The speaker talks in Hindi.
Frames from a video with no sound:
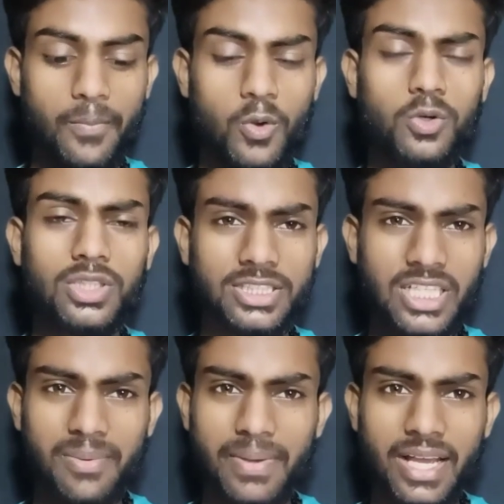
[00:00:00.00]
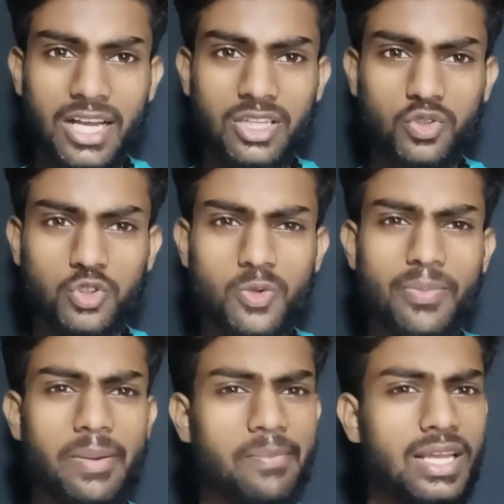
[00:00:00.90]
बहुत अच्छा बैग है दोस्तों
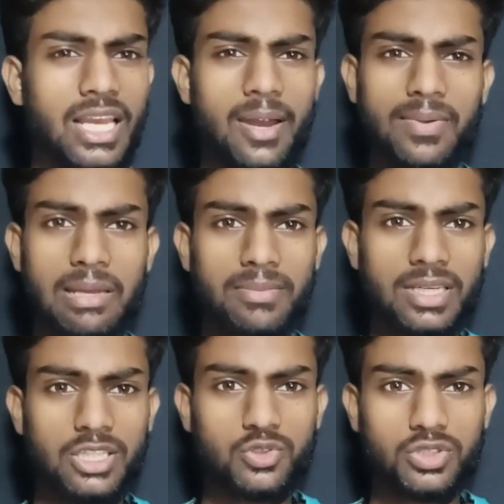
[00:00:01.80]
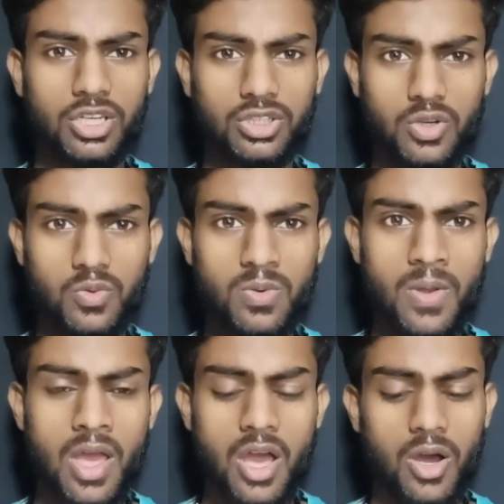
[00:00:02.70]
मैं भी लाइफ टाइम के लिए यूज करता हूँ
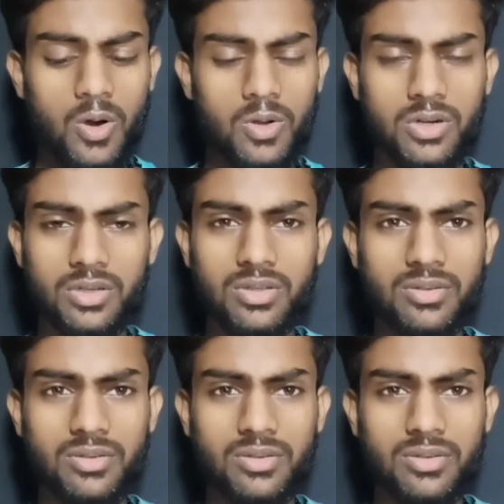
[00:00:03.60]
और